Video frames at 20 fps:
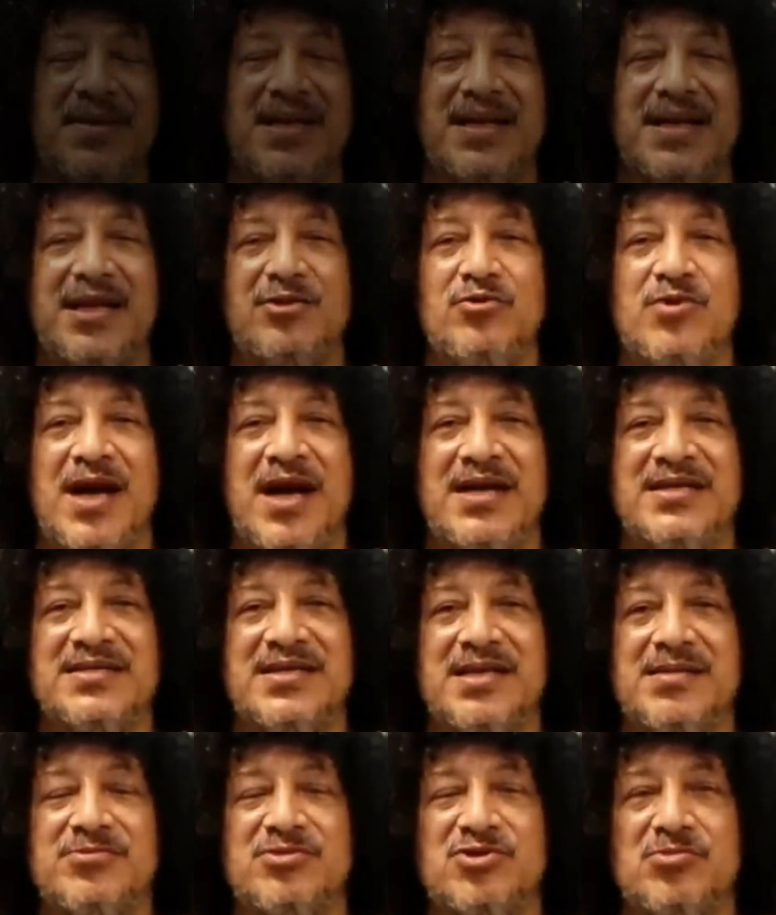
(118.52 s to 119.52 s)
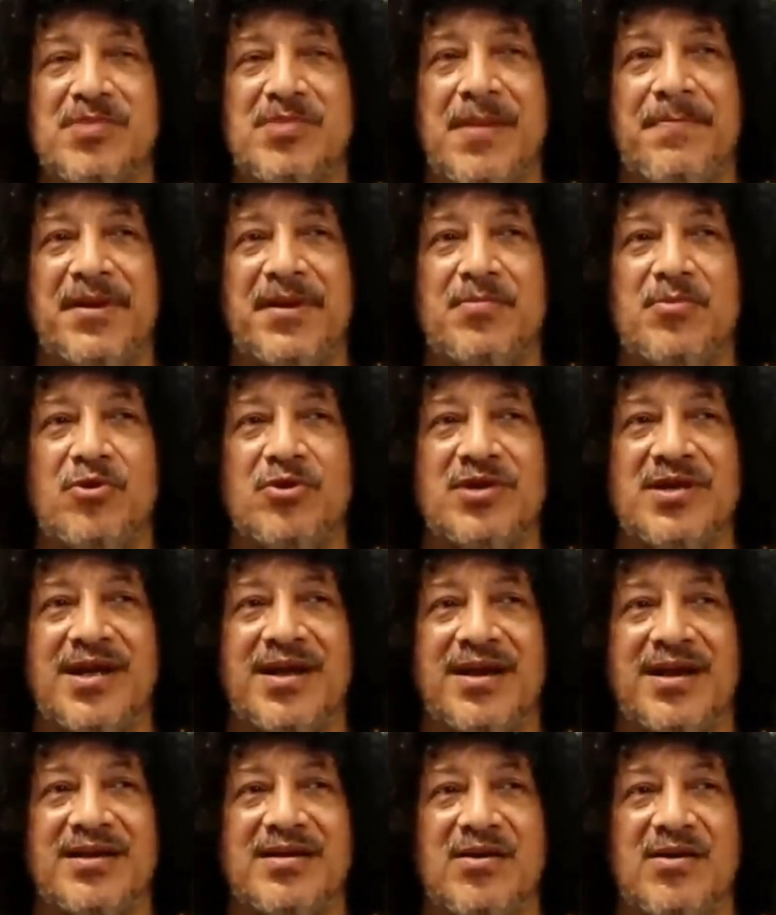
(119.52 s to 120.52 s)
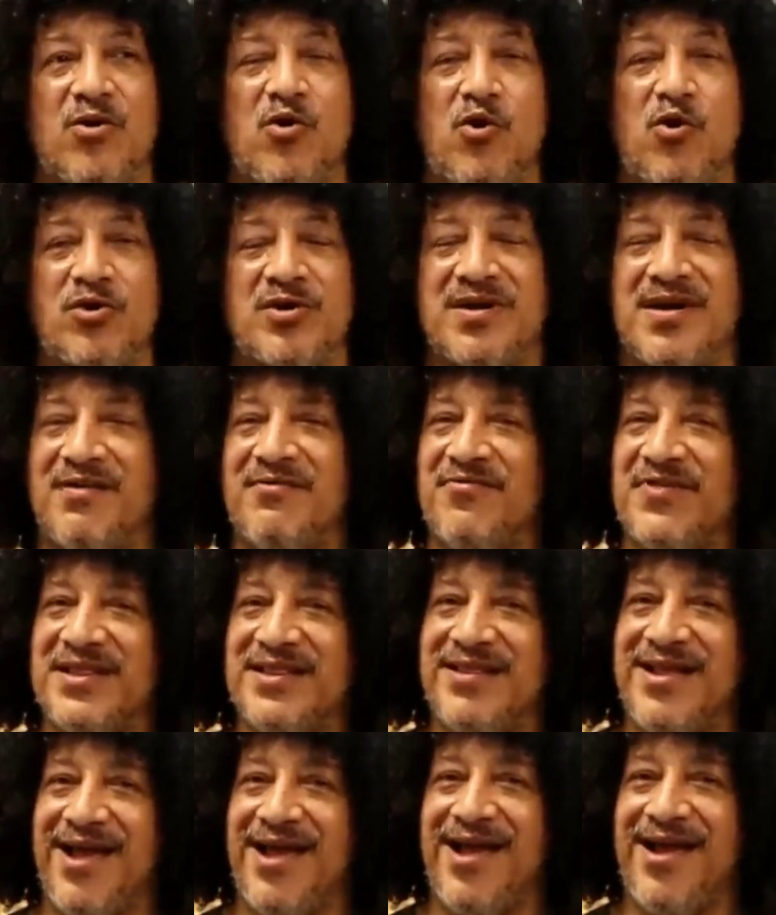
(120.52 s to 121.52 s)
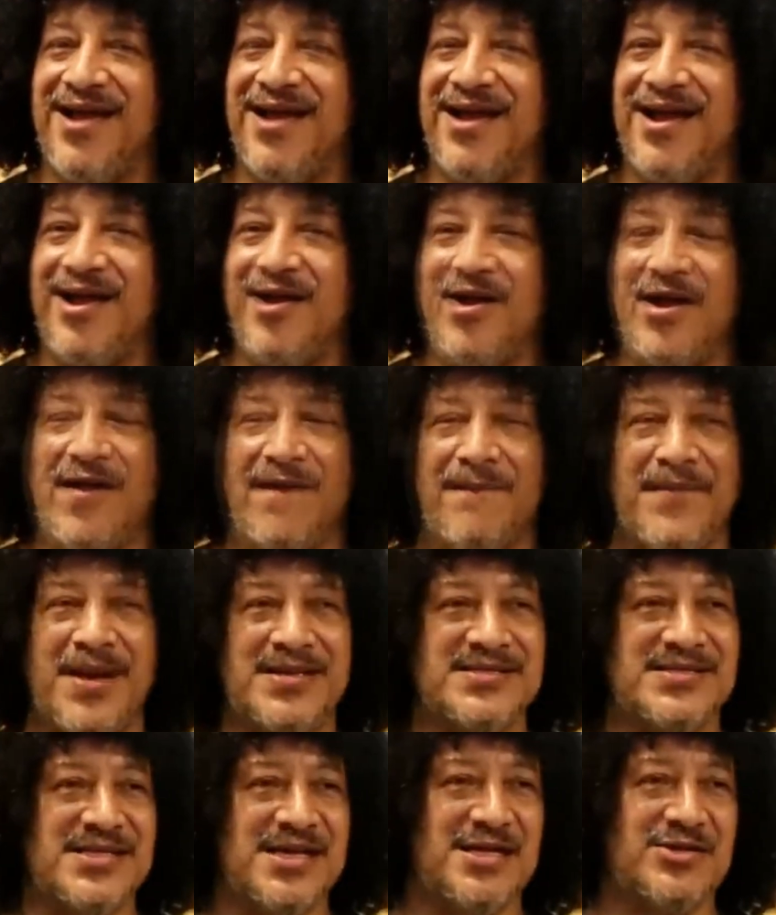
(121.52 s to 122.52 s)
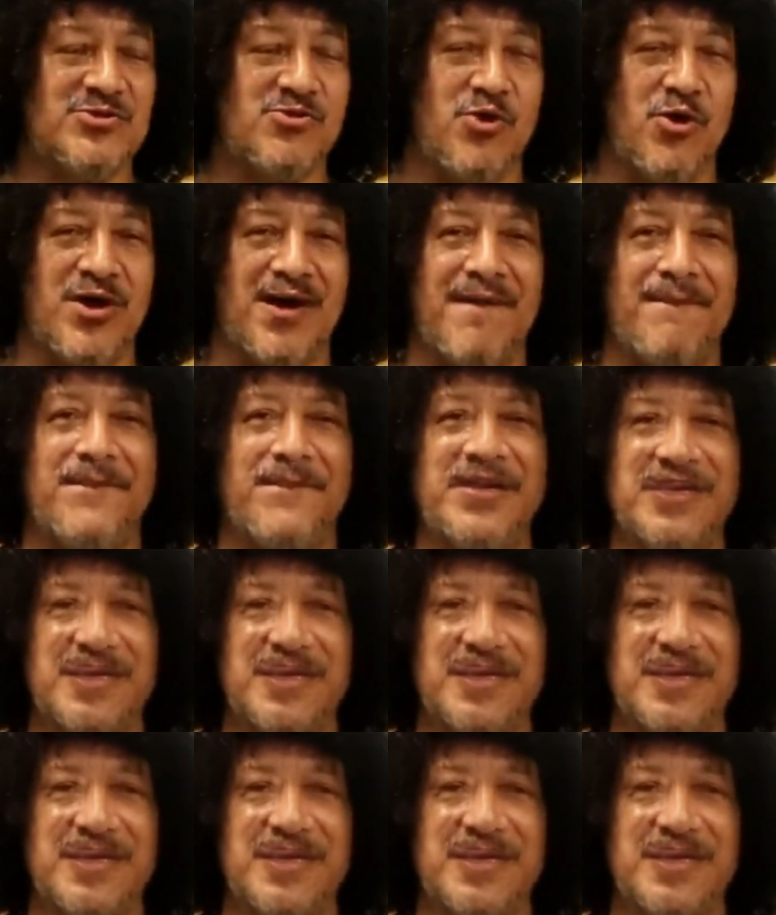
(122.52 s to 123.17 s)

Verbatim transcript: Mereka tuh hanya cuma bermodal hoax dan fitnah. Kalau emang dia itu orang